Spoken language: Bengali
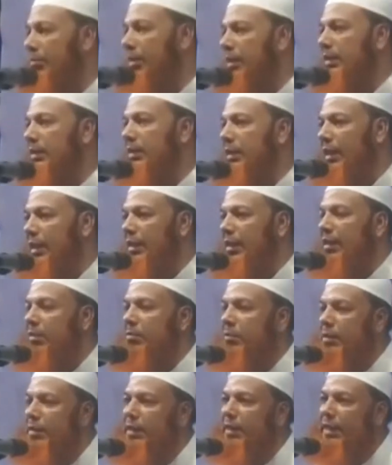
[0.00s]
আমার জেহেনের
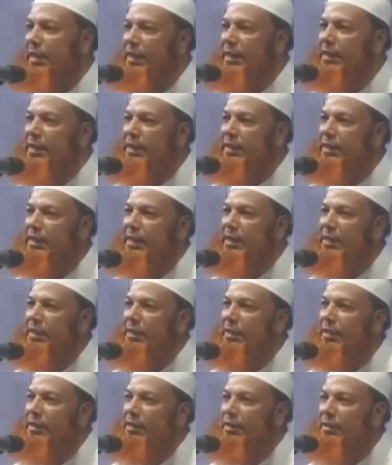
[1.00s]
মধ্যে এসেছে
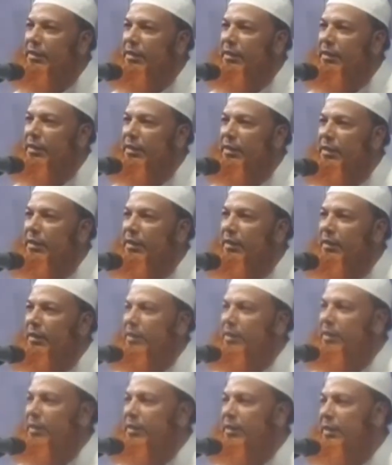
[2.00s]

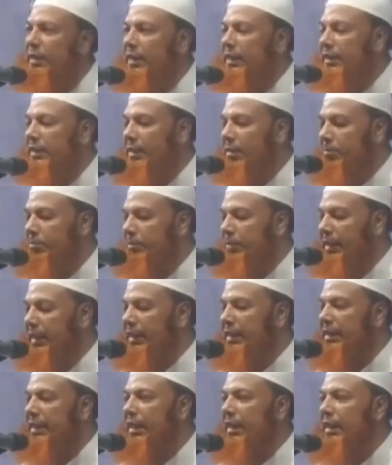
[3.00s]
যেই
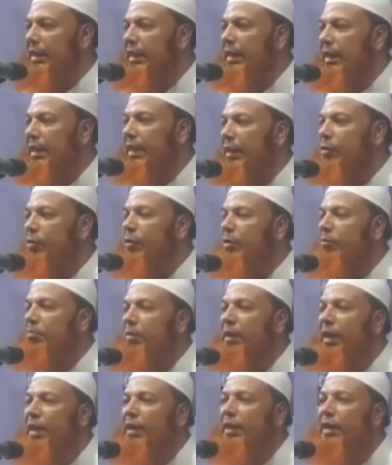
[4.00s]
সাবজেক্টটা নিয়ে এখন
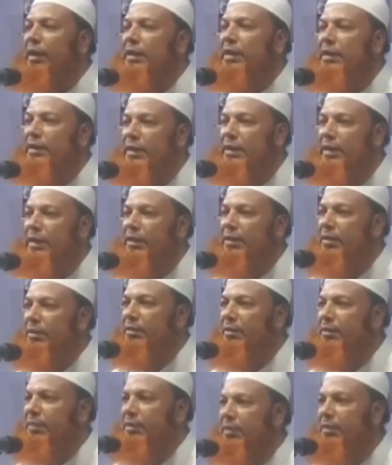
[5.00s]
বাংলাদেশে
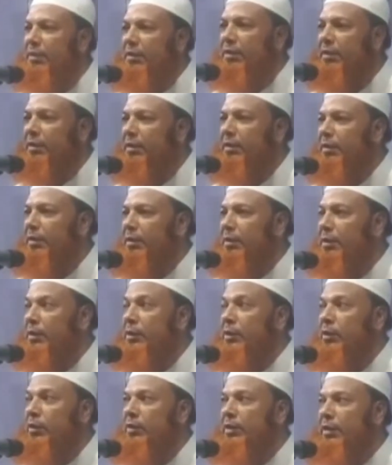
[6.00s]

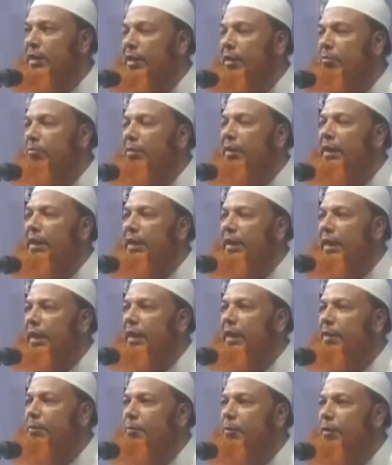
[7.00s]
সোশ্যাল মিডিয়া
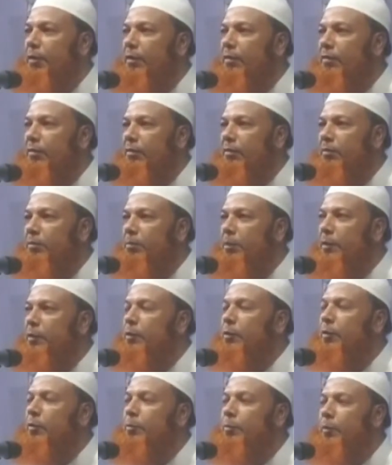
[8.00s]
এবং
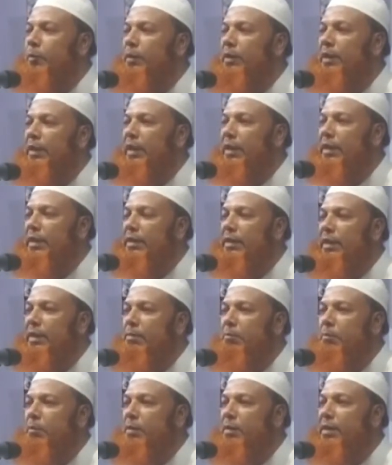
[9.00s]
পত্রপত্রিকাতে
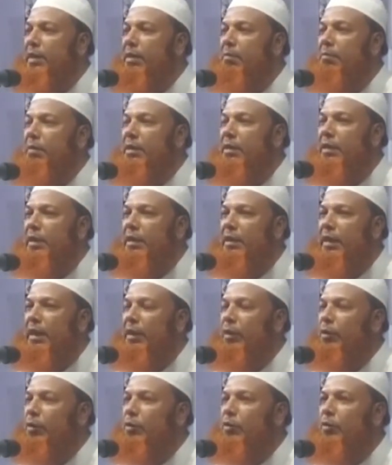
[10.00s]
মোটামুটি
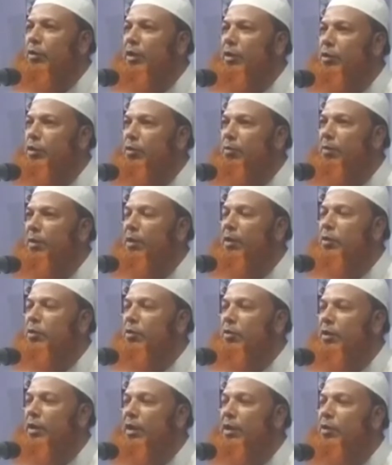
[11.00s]
আলোচনা
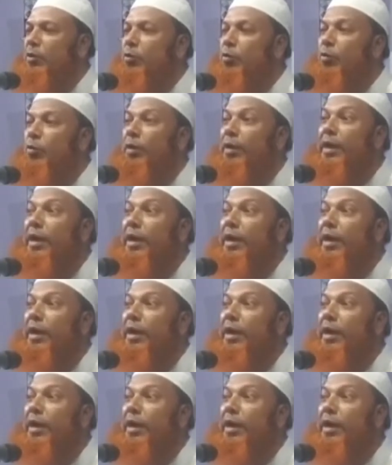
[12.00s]
সমালোচনার তুল